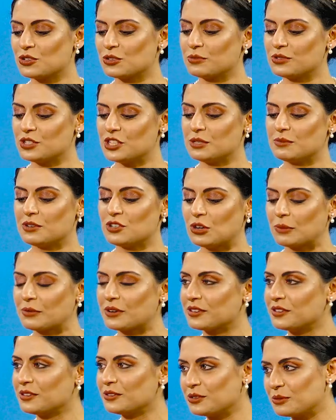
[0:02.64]
जो चीज़ मैं जॉब
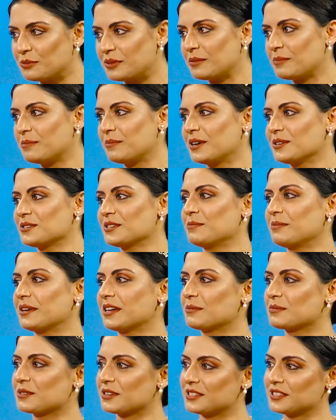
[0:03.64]
करती हूँ तो मेरे पाँव से
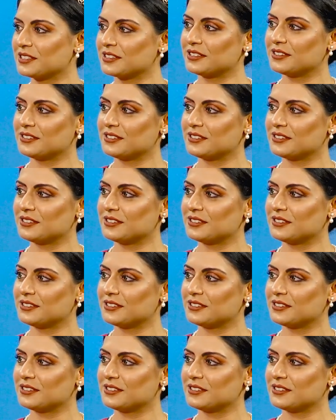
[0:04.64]
पिकअप कर सकते